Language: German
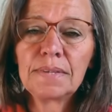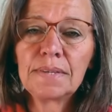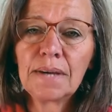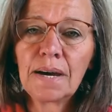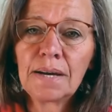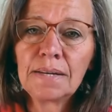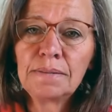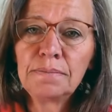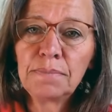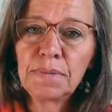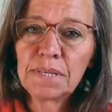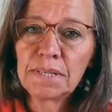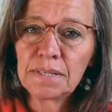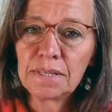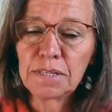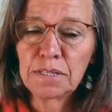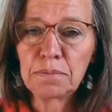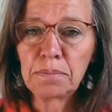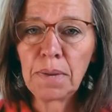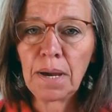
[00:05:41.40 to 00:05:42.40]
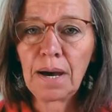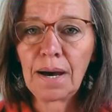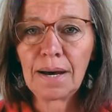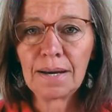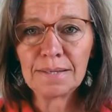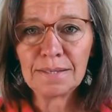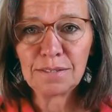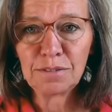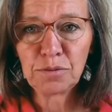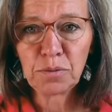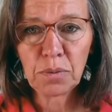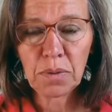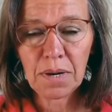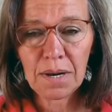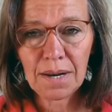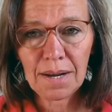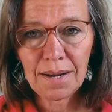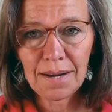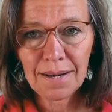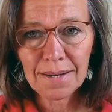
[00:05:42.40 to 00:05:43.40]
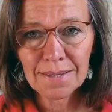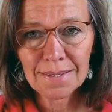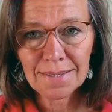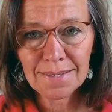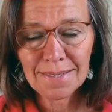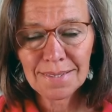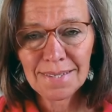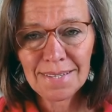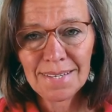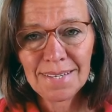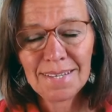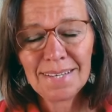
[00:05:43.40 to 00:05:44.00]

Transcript: dann mich nicht mehr anzuklagen,